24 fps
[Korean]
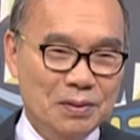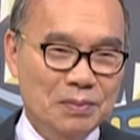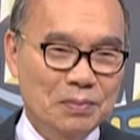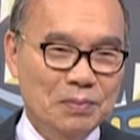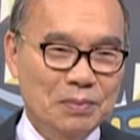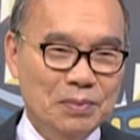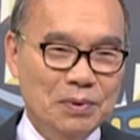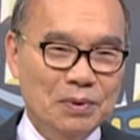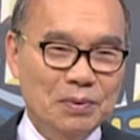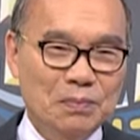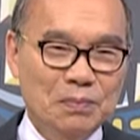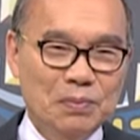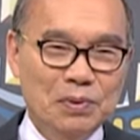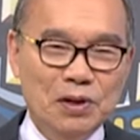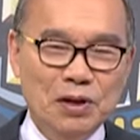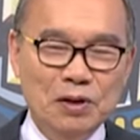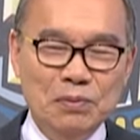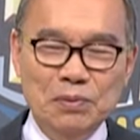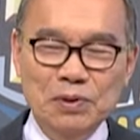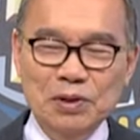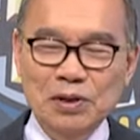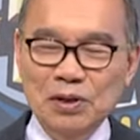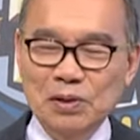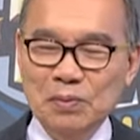뭐
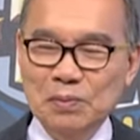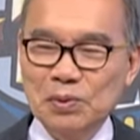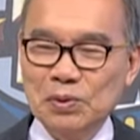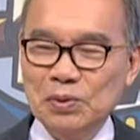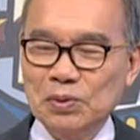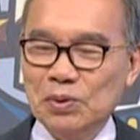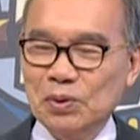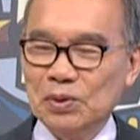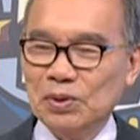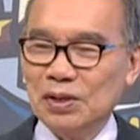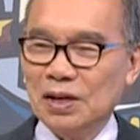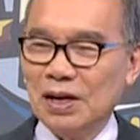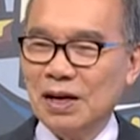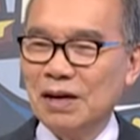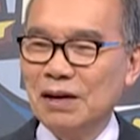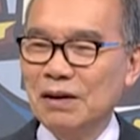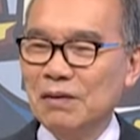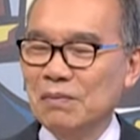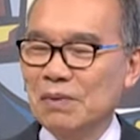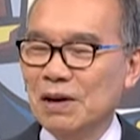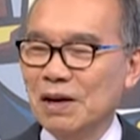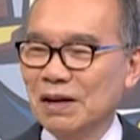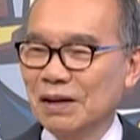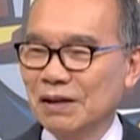법이 없어도
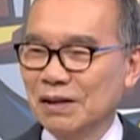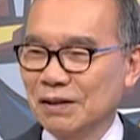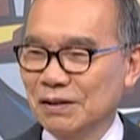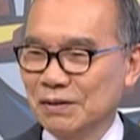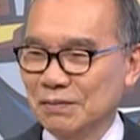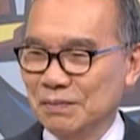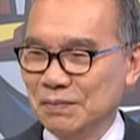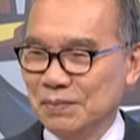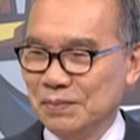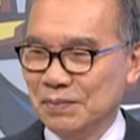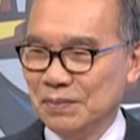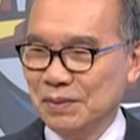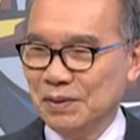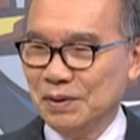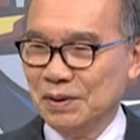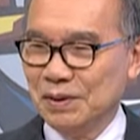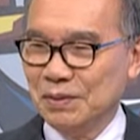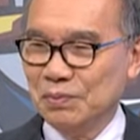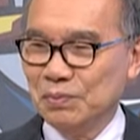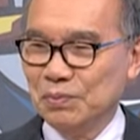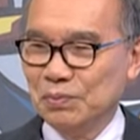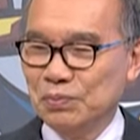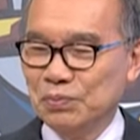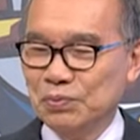살 만큼
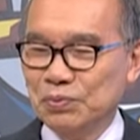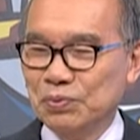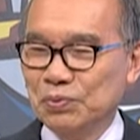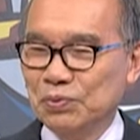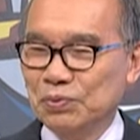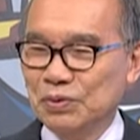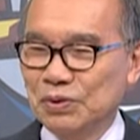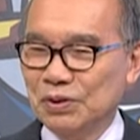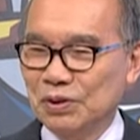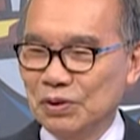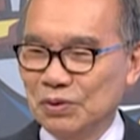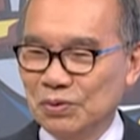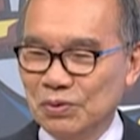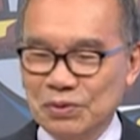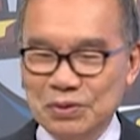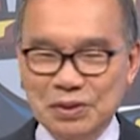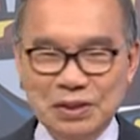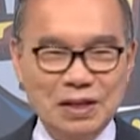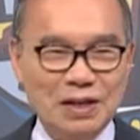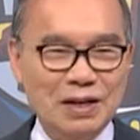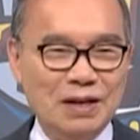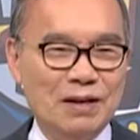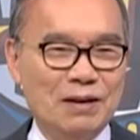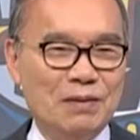부드러운
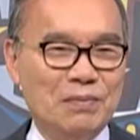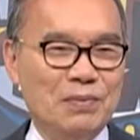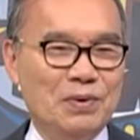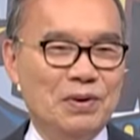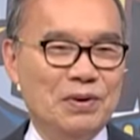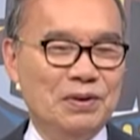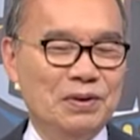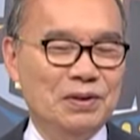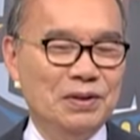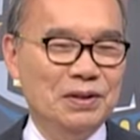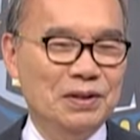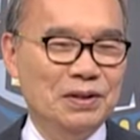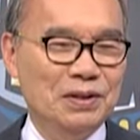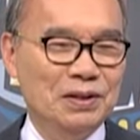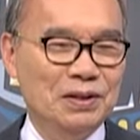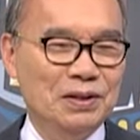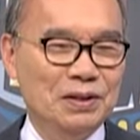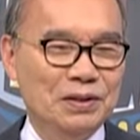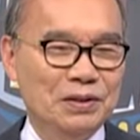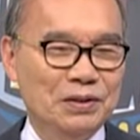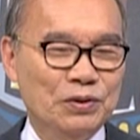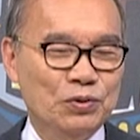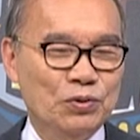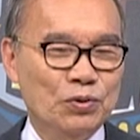사람이에요.
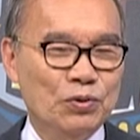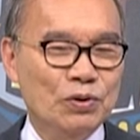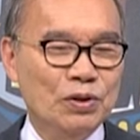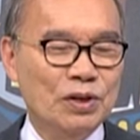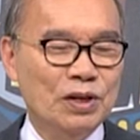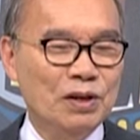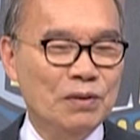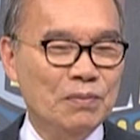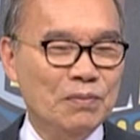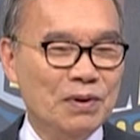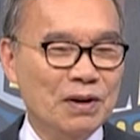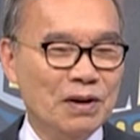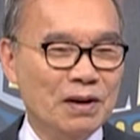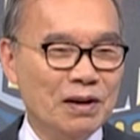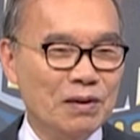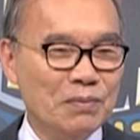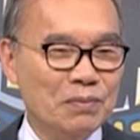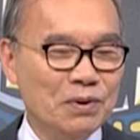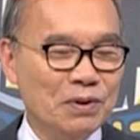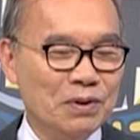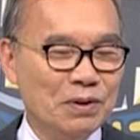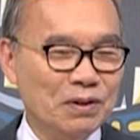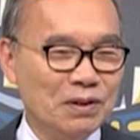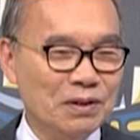좋게
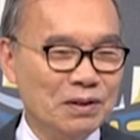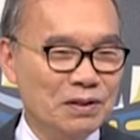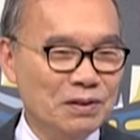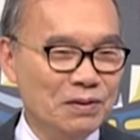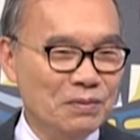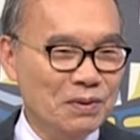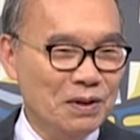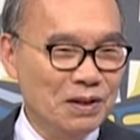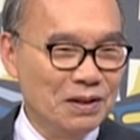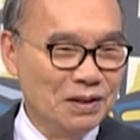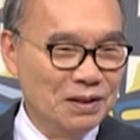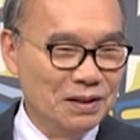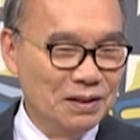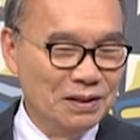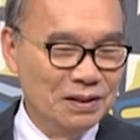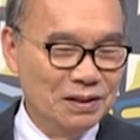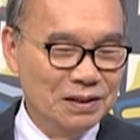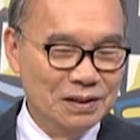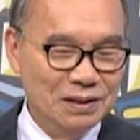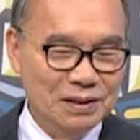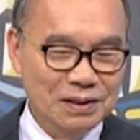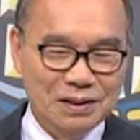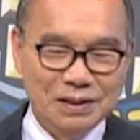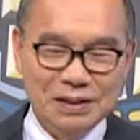말하면 그렇지만은
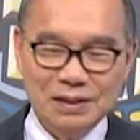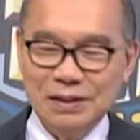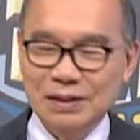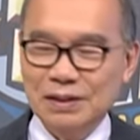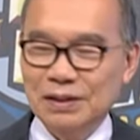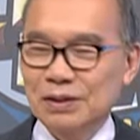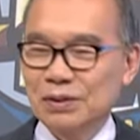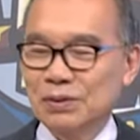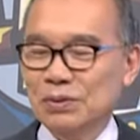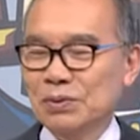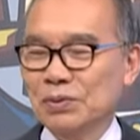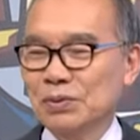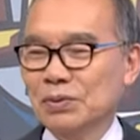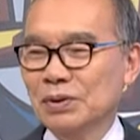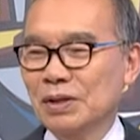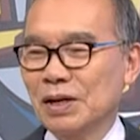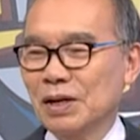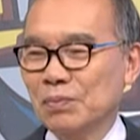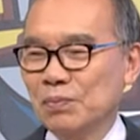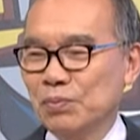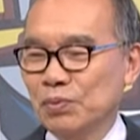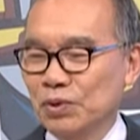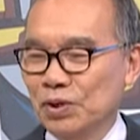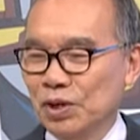또
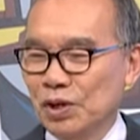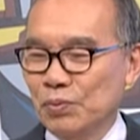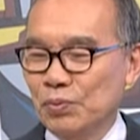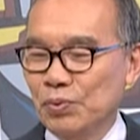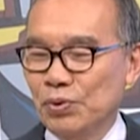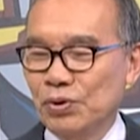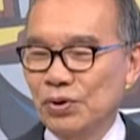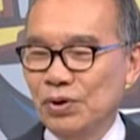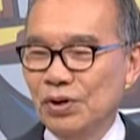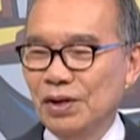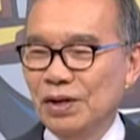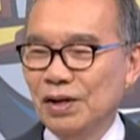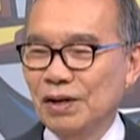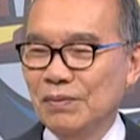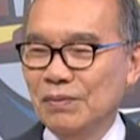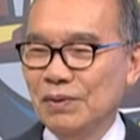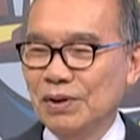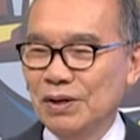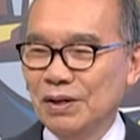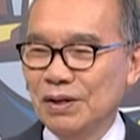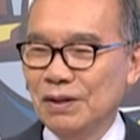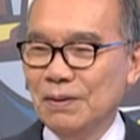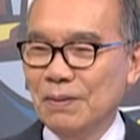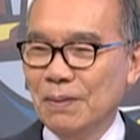나쁘게
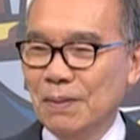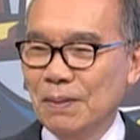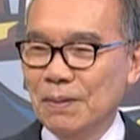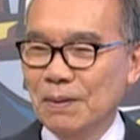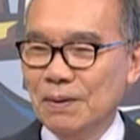표현하면은